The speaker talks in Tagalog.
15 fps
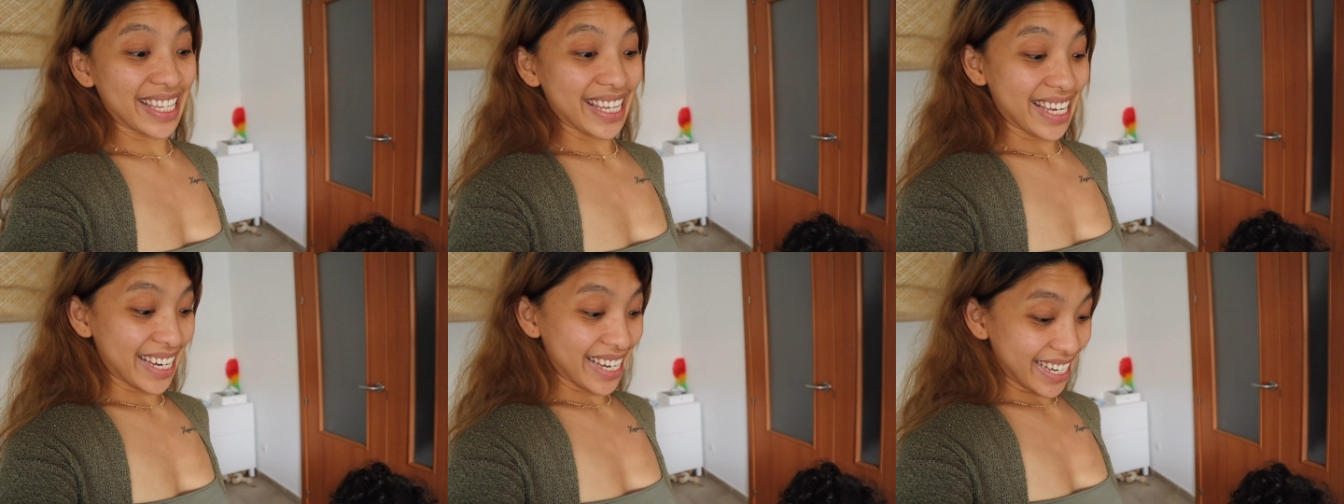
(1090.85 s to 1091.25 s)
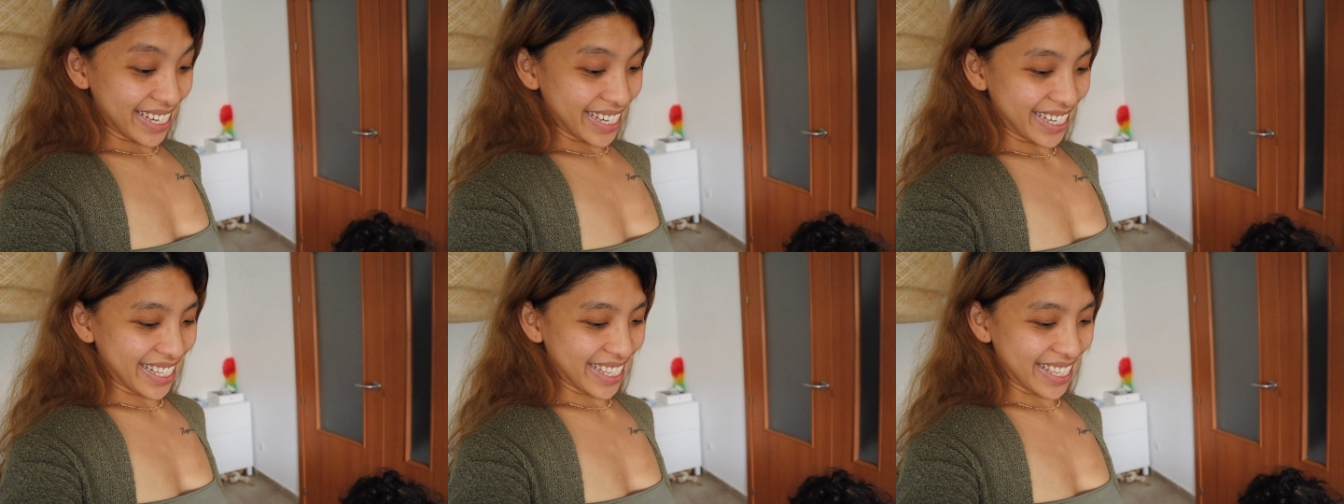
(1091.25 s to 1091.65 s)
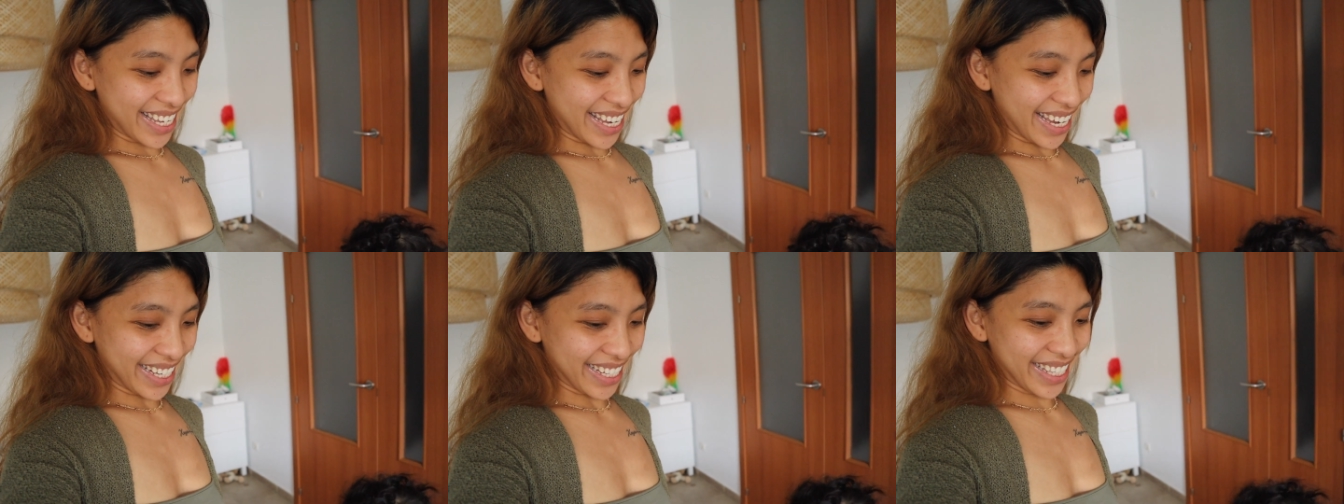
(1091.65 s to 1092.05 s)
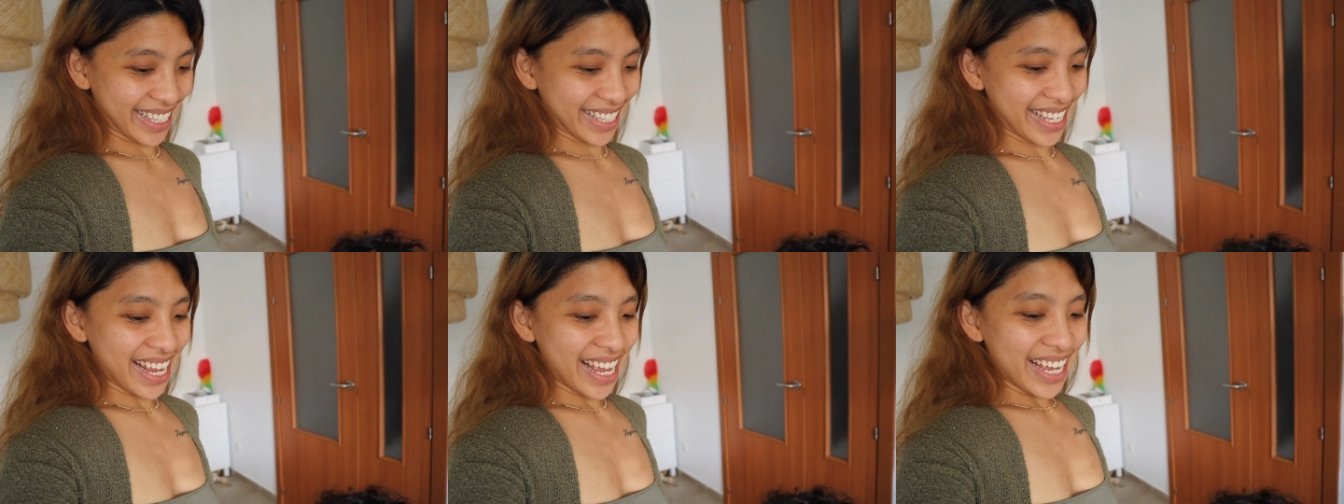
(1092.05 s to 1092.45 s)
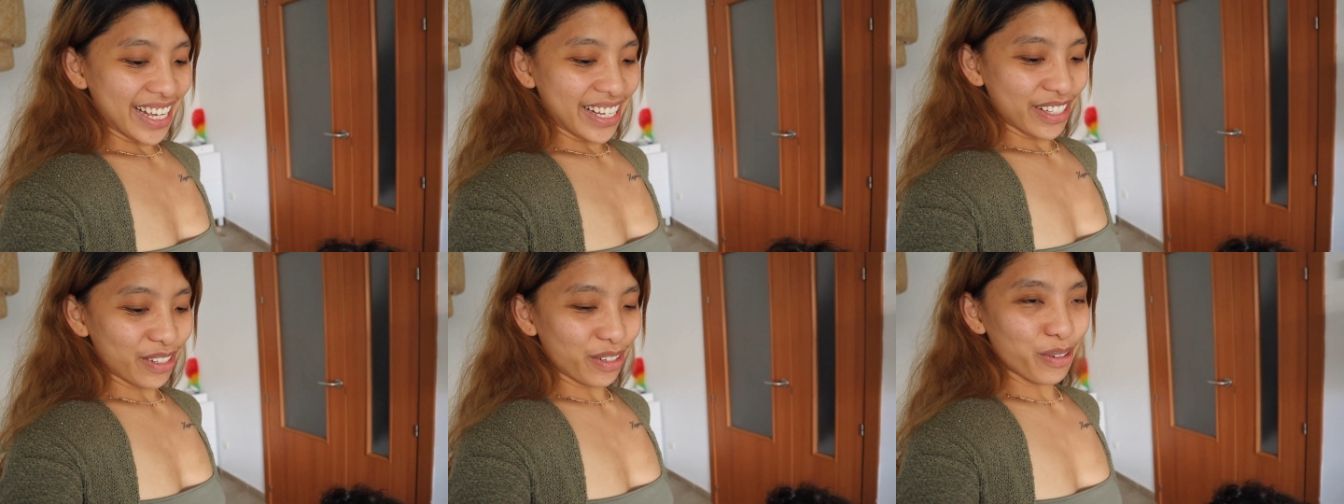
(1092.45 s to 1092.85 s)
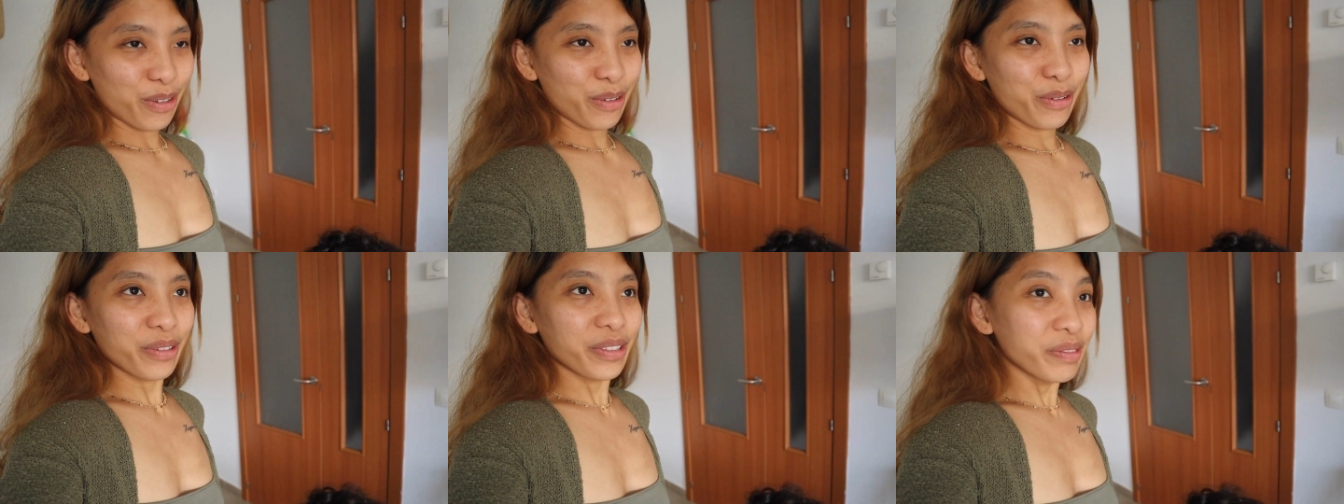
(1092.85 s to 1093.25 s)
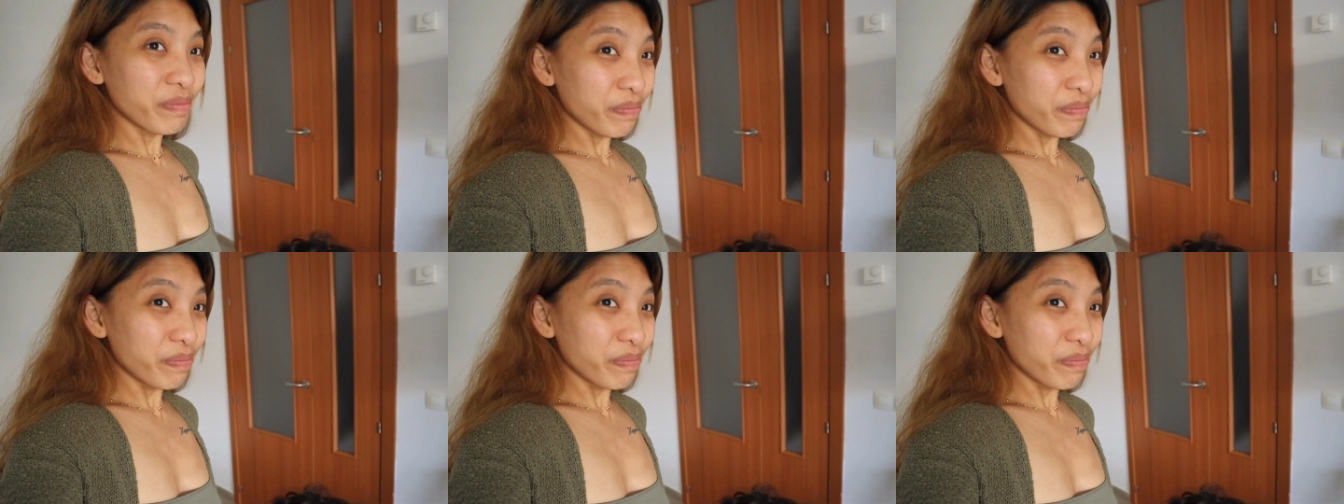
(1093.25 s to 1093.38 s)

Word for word: 10. Yes. So,